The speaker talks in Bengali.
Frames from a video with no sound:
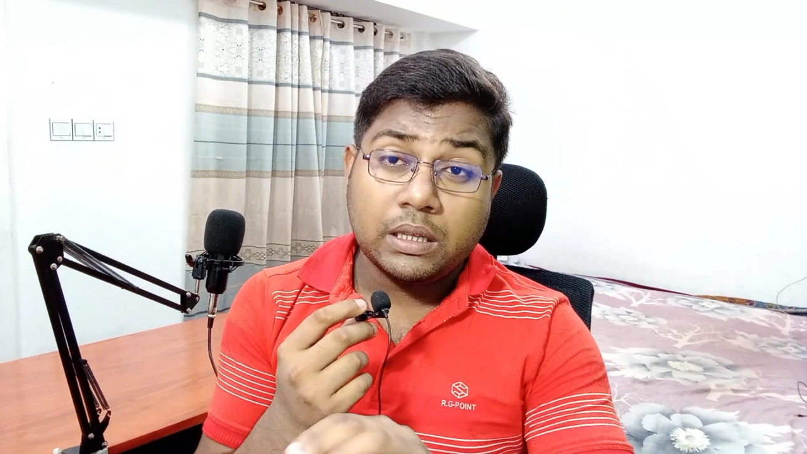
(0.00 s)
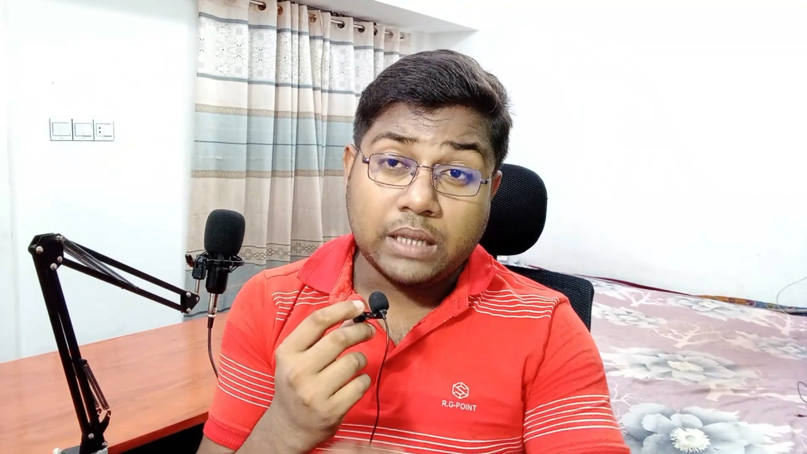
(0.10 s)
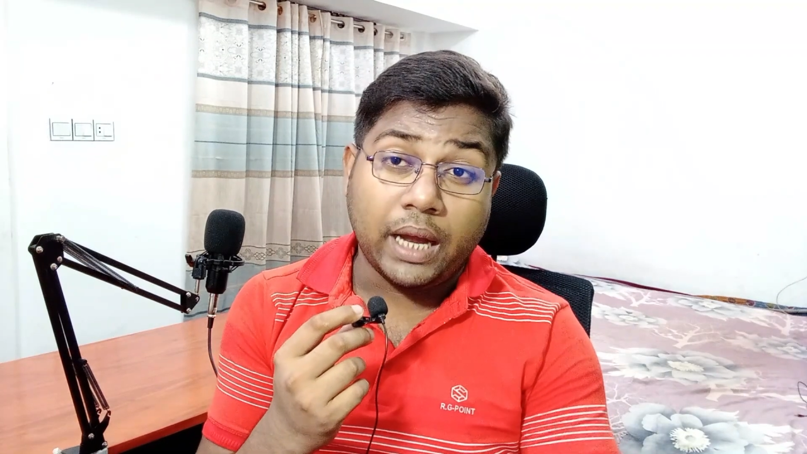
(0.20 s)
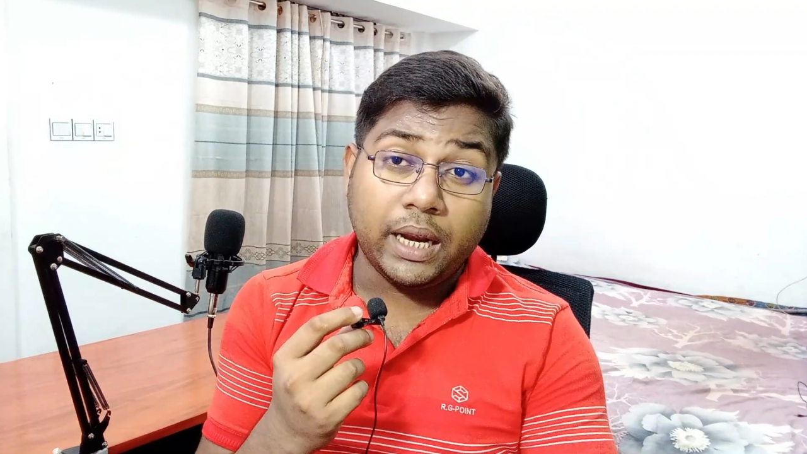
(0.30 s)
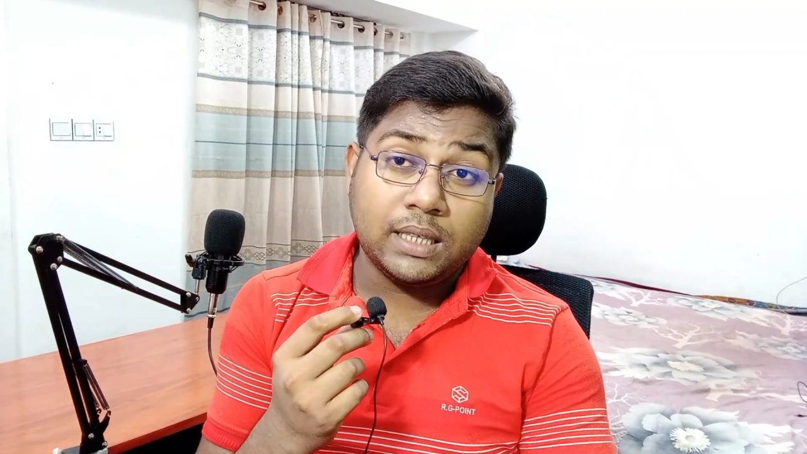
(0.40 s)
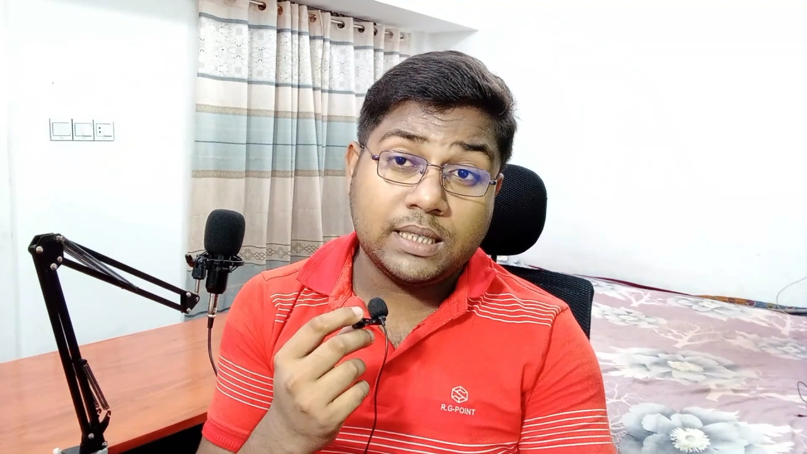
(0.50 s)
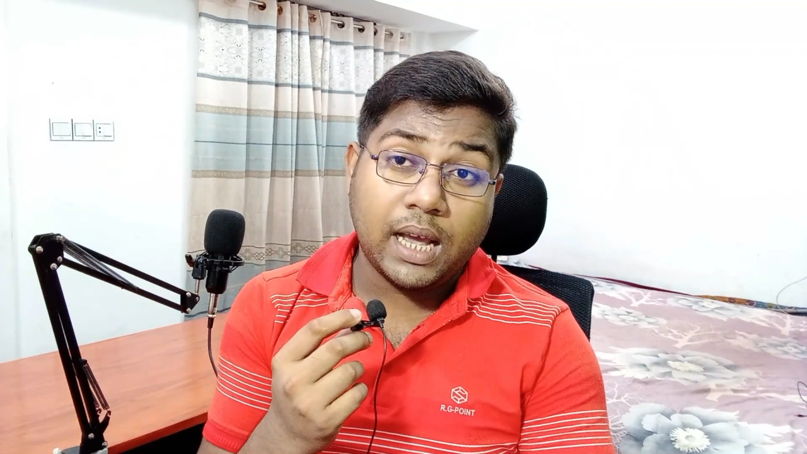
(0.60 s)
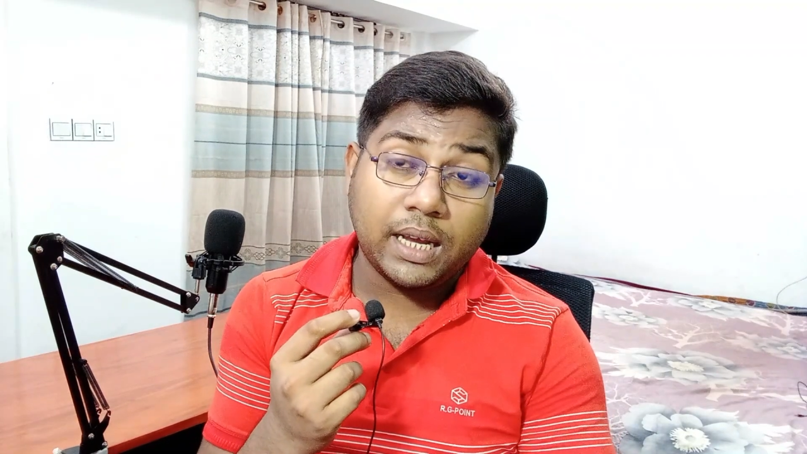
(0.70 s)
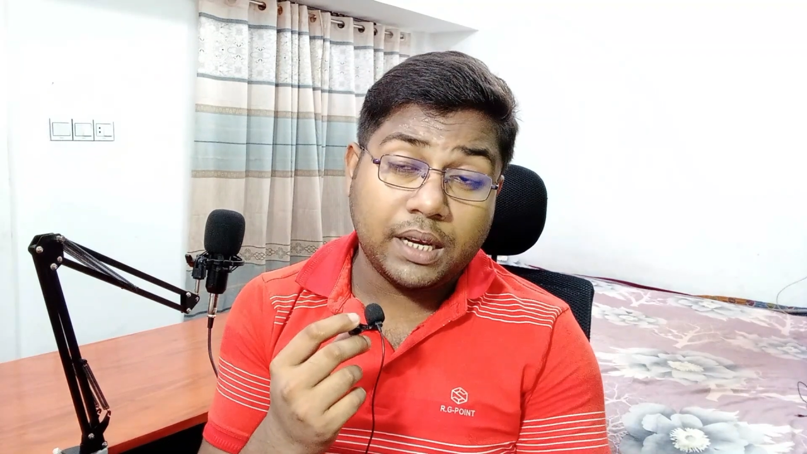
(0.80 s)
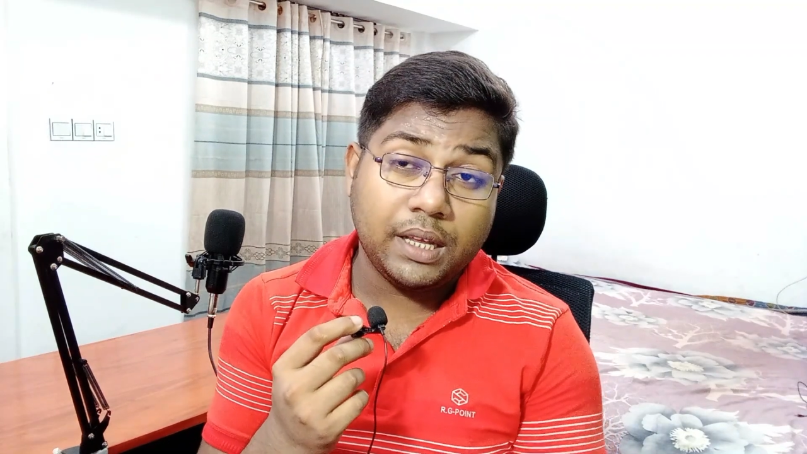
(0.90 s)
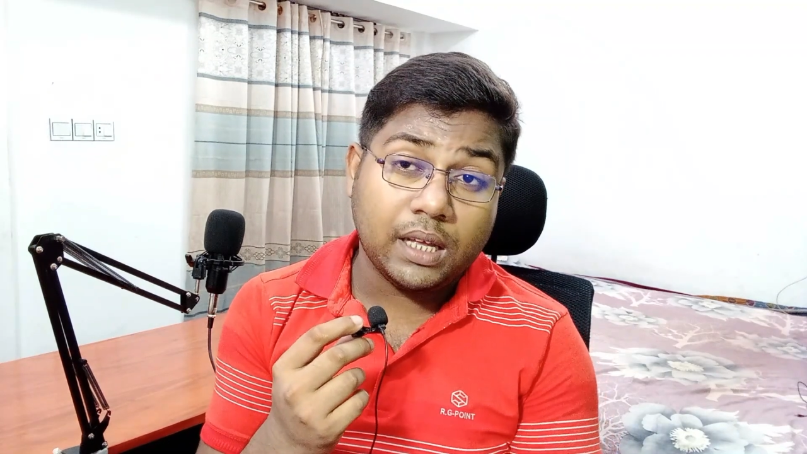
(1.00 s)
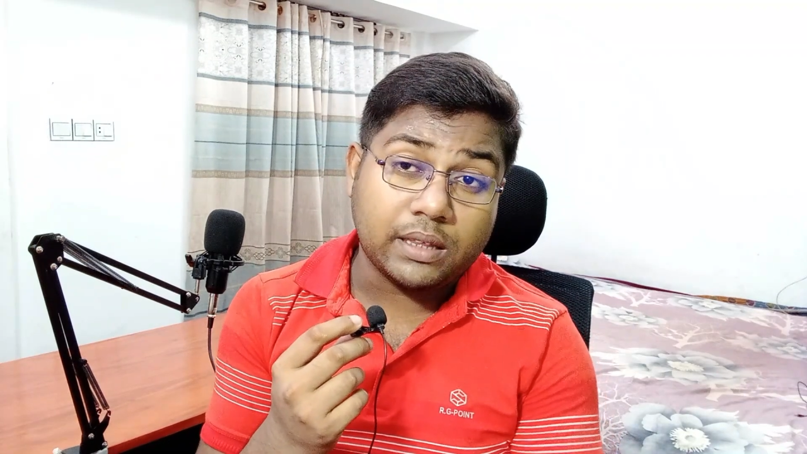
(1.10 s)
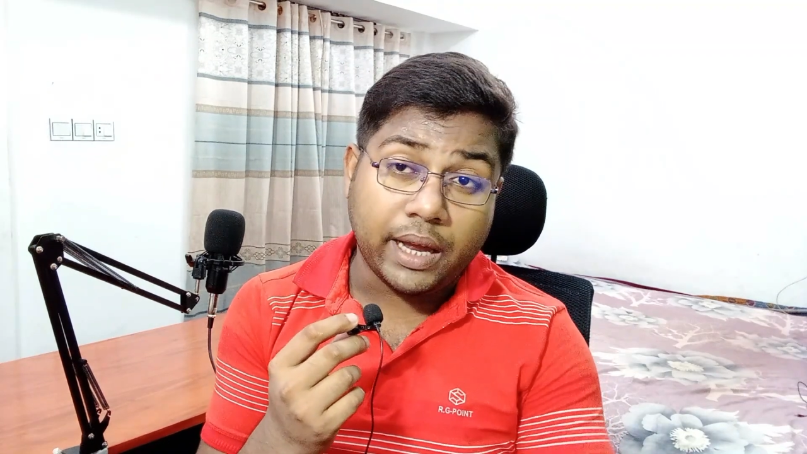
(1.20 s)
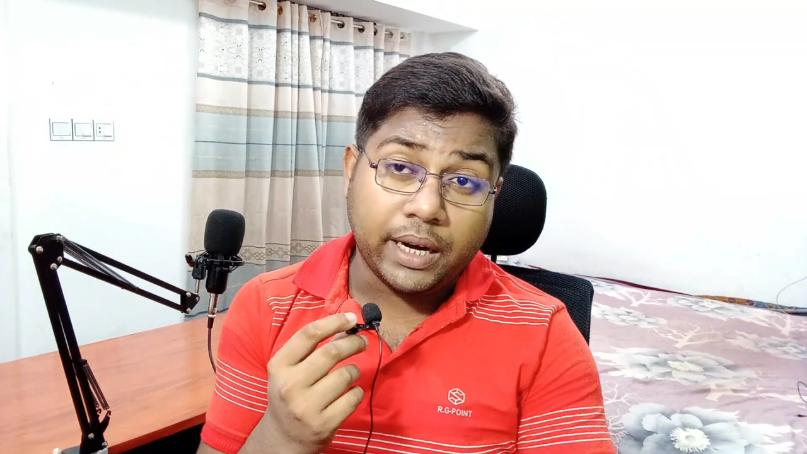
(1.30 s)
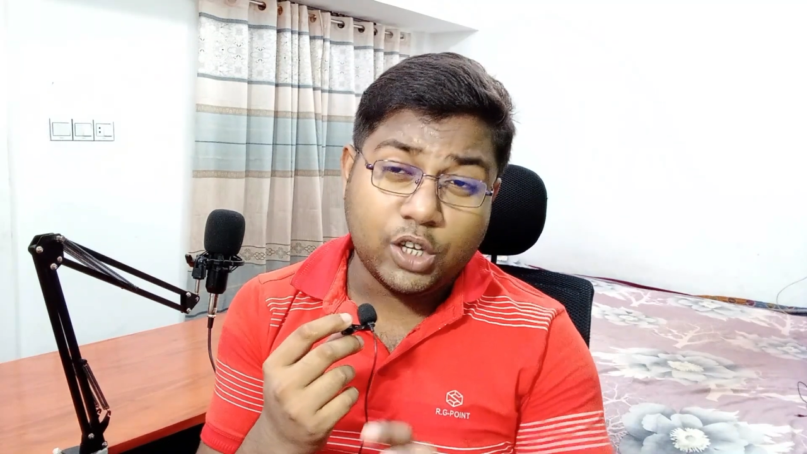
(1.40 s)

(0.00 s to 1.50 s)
তারেক জিয়াকে নিয়ে তারেক